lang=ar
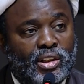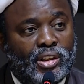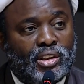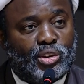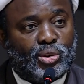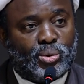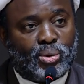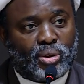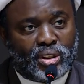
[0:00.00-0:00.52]

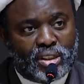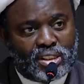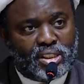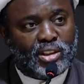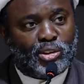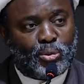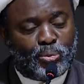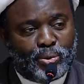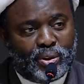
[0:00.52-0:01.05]
شكرا
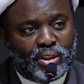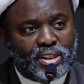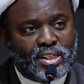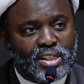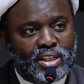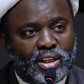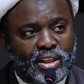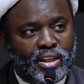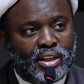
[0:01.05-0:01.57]
zetu بيا
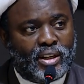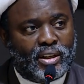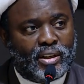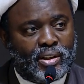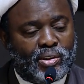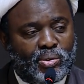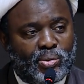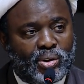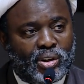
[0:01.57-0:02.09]
زيندي
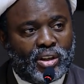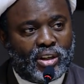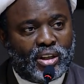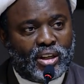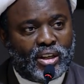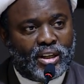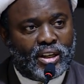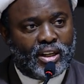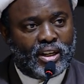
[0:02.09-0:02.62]
كوا
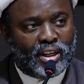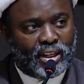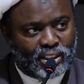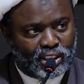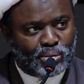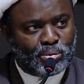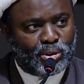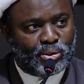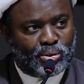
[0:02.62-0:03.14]

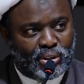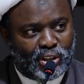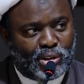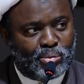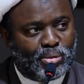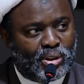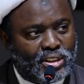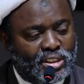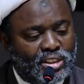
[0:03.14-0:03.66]
العتبة
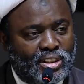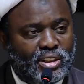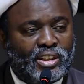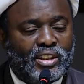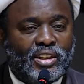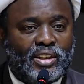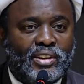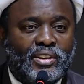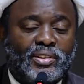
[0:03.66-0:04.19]

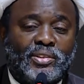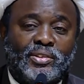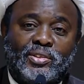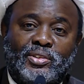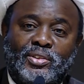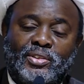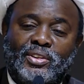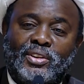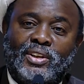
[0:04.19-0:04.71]
العباسية
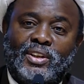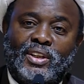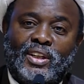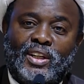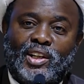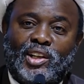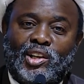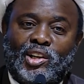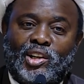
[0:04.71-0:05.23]

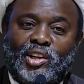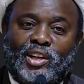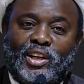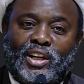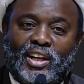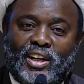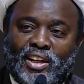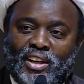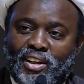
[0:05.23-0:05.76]

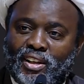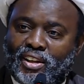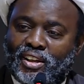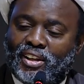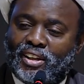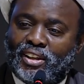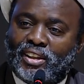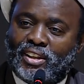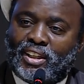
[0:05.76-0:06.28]
نا na
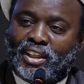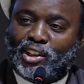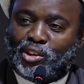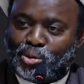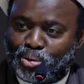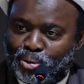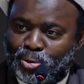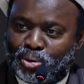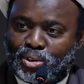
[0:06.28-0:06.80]

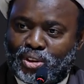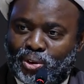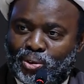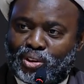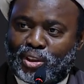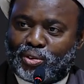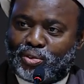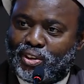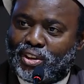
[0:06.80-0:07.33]
kituo cha
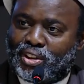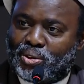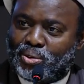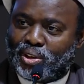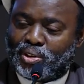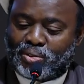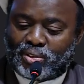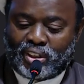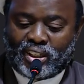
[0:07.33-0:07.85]

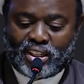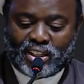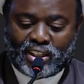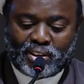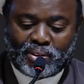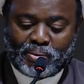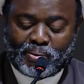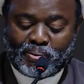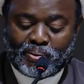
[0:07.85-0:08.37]
وافريكا
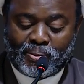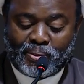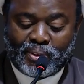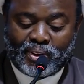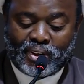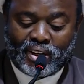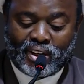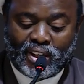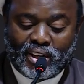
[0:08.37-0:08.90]

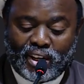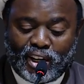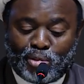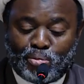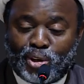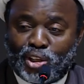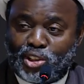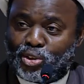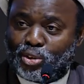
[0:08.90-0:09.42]

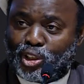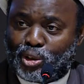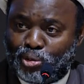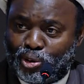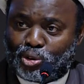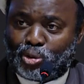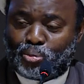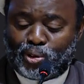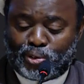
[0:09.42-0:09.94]
امباتشو
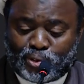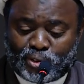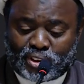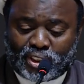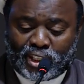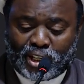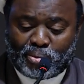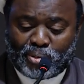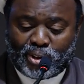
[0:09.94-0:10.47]
Afrika فرصة
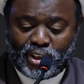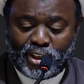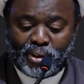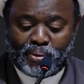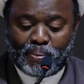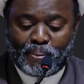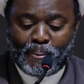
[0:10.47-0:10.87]
كما هي